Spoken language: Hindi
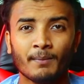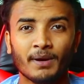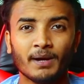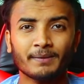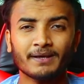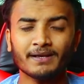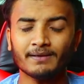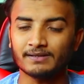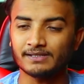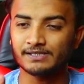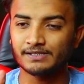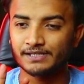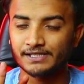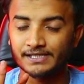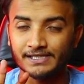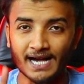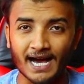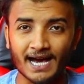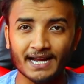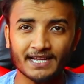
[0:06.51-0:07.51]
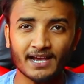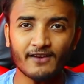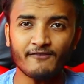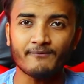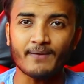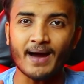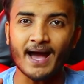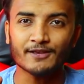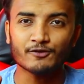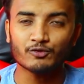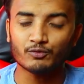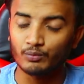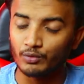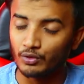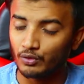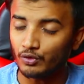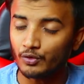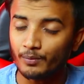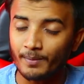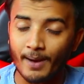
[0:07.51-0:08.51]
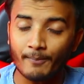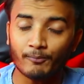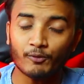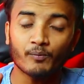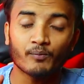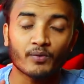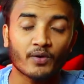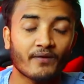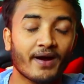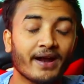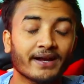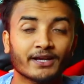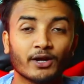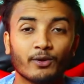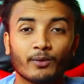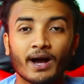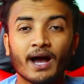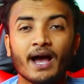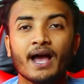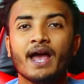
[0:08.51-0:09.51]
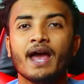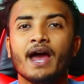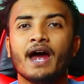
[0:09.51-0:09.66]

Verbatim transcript: मतलब कि चार या पांच लूट मैं आपको प्रोवाइड करूंगा